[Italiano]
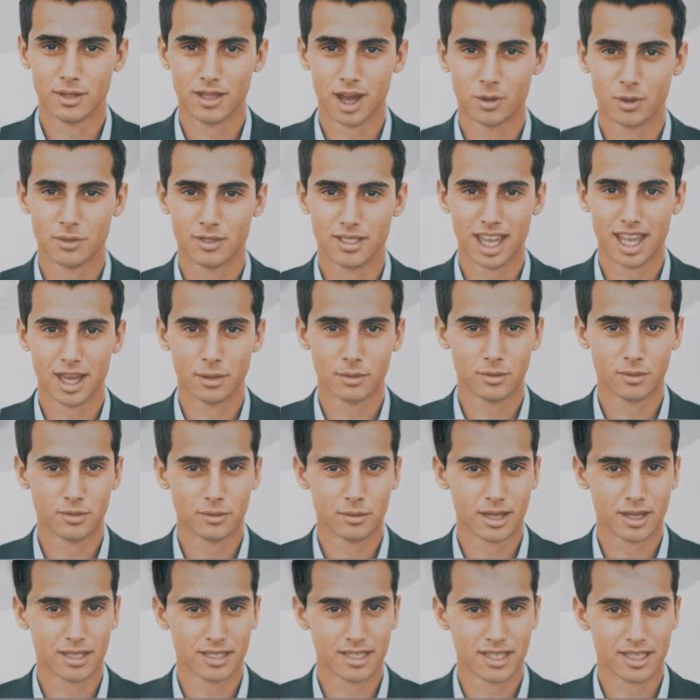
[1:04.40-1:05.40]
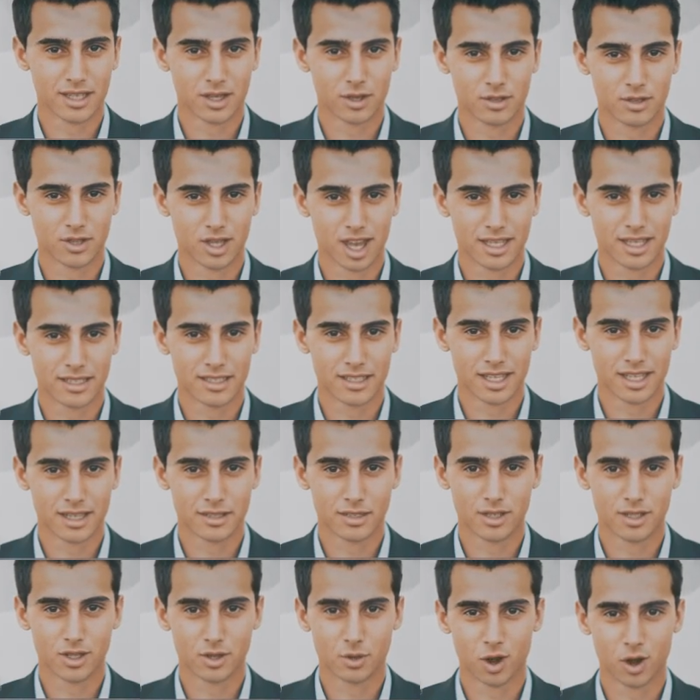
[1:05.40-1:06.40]
causare movimenti di oggetti,
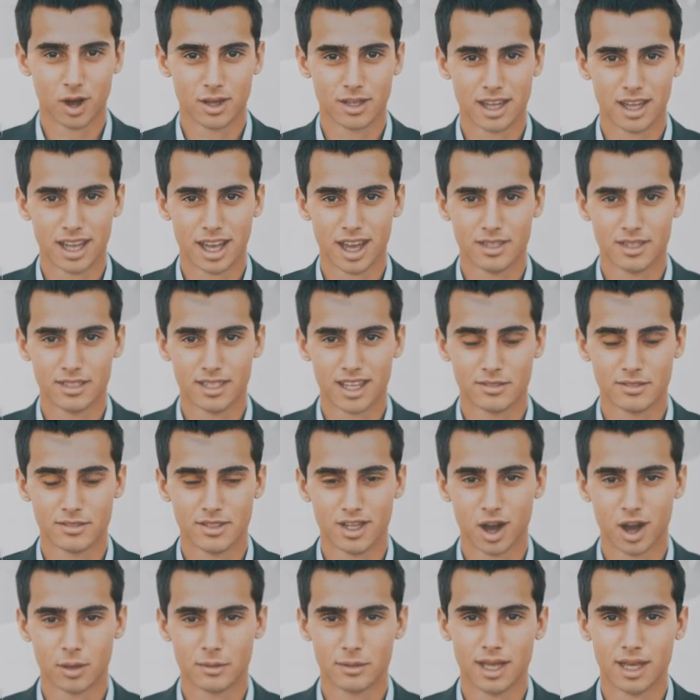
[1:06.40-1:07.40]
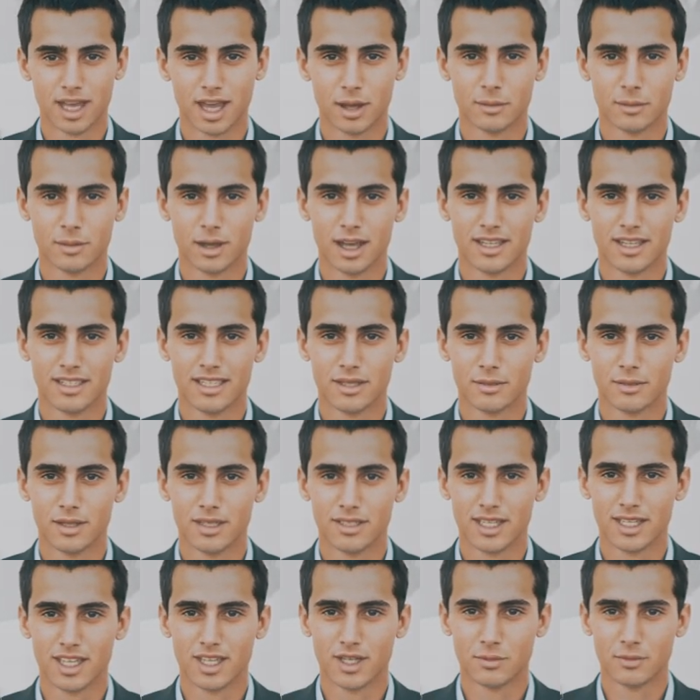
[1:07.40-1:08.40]
suoni e altri fenomeni
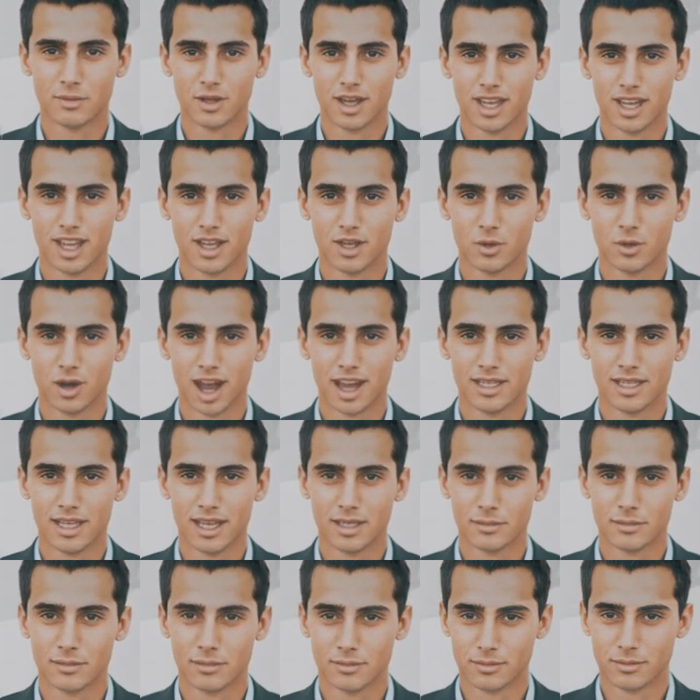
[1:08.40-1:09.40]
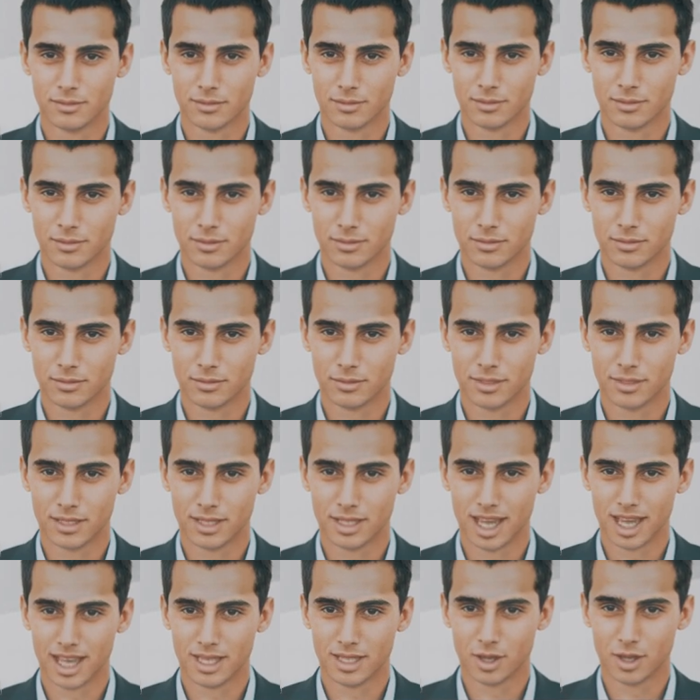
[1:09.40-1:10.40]
apparentemente sovrannaturali.
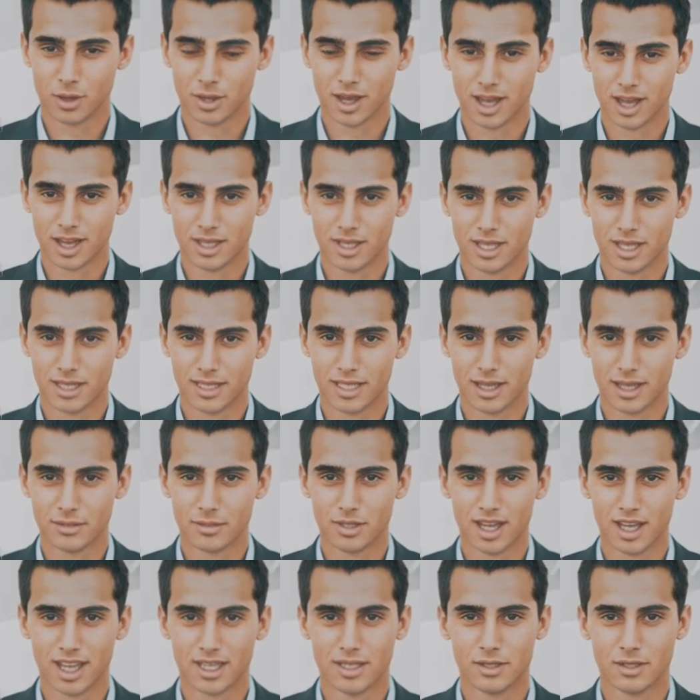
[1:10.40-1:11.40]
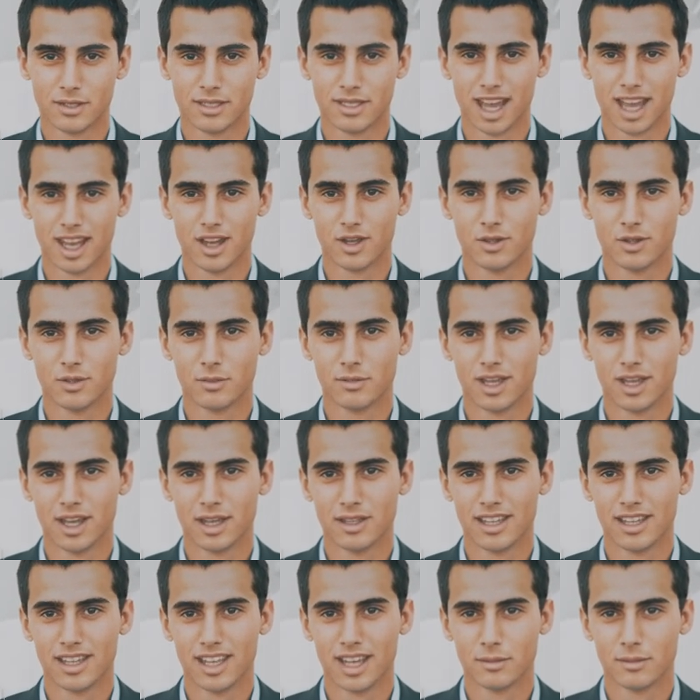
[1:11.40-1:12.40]
Le teorie scientifiche sostengono
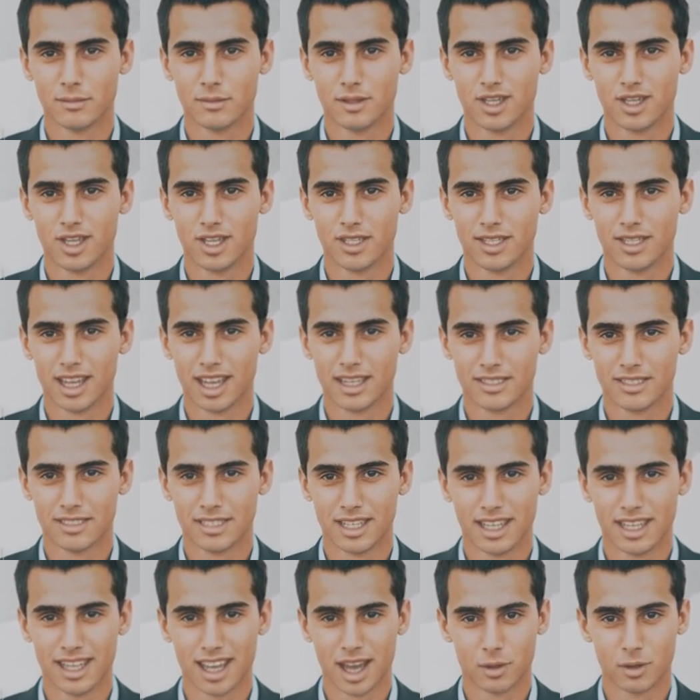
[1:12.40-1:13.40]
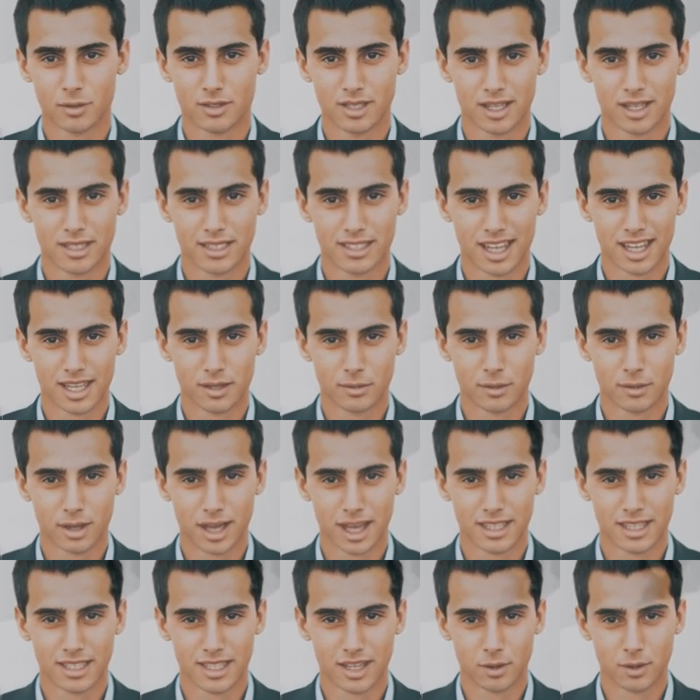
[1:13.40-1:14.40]
che, invece di essere causati da
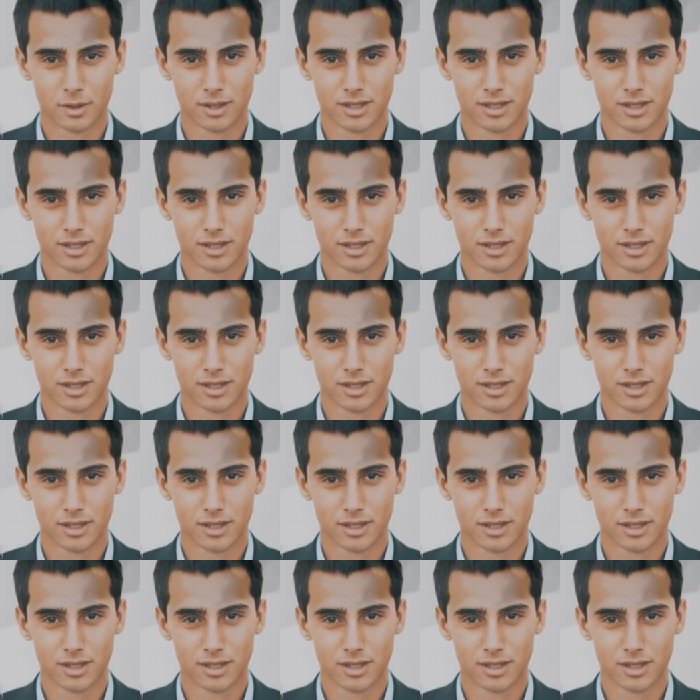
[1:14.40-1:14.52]
spiriti o